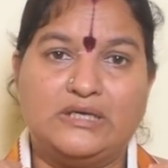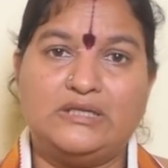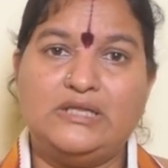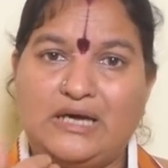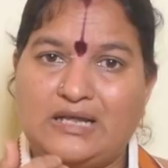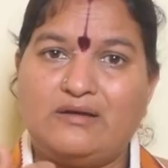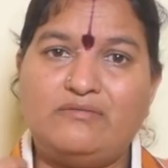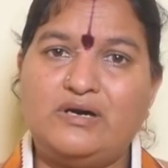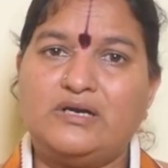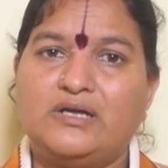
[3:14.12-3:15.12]
ఇది
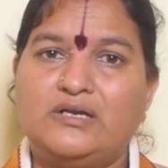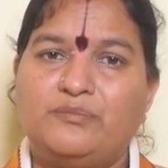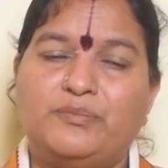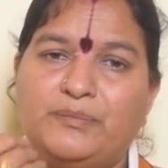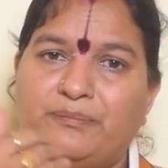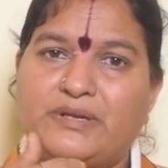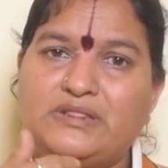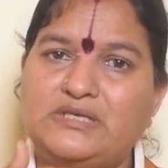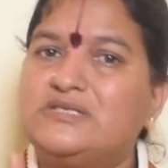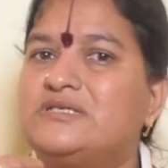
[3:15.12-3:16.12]
అలవాటు అయినప్పుడు
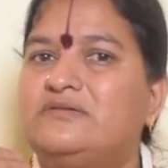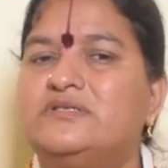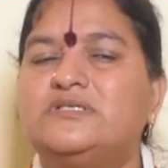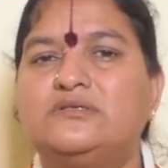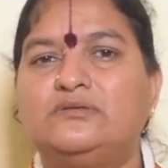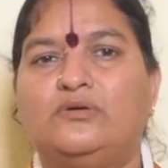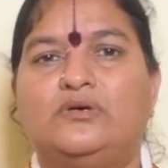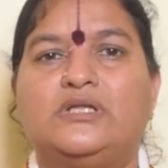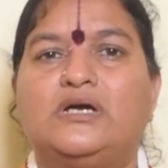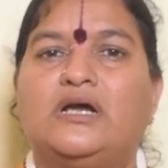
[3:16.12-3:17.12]
ప్రతి సంవత్సరం
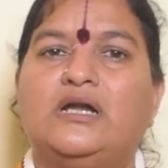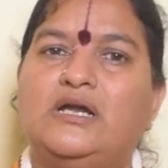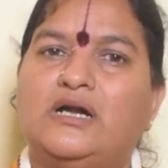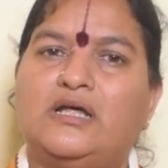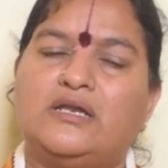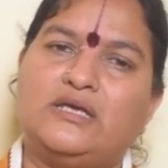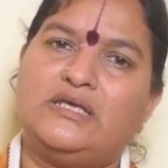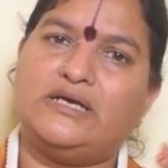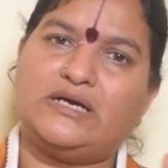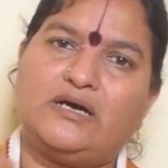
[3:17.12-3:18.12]
గోదా కళ్యాణానికి
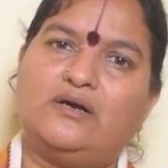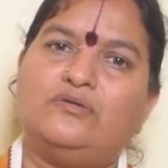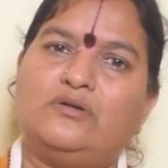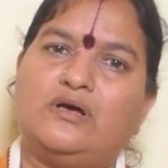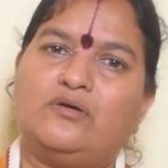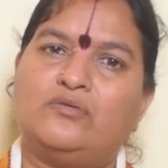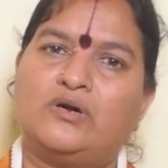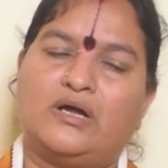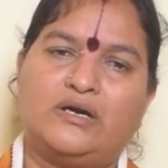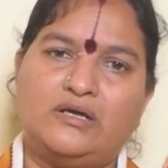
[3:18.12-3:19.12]
ఎక్కడున్నా కూడా
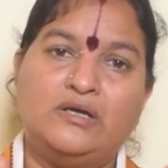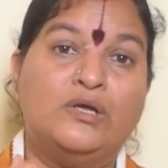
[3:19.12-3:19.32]
అంటే